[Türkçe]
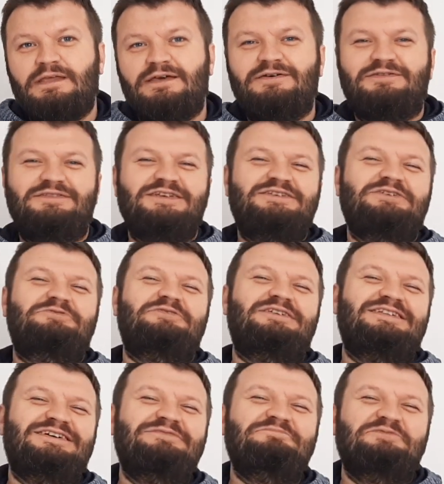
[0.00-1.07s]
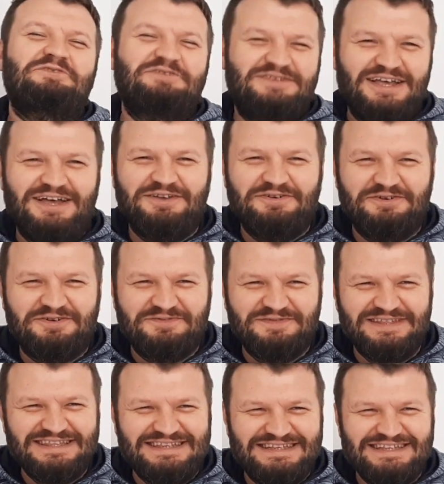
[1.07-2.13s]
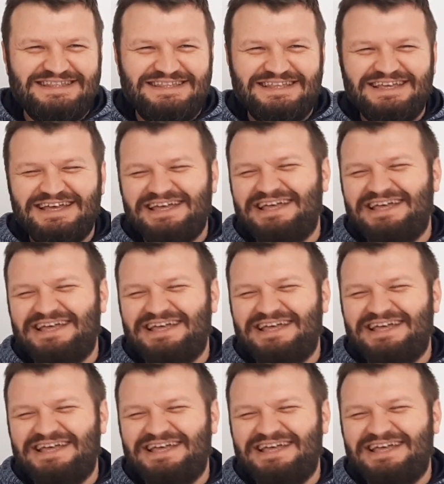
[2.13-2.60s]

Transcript: Evet teşekkür ederim. Güzel yorum için.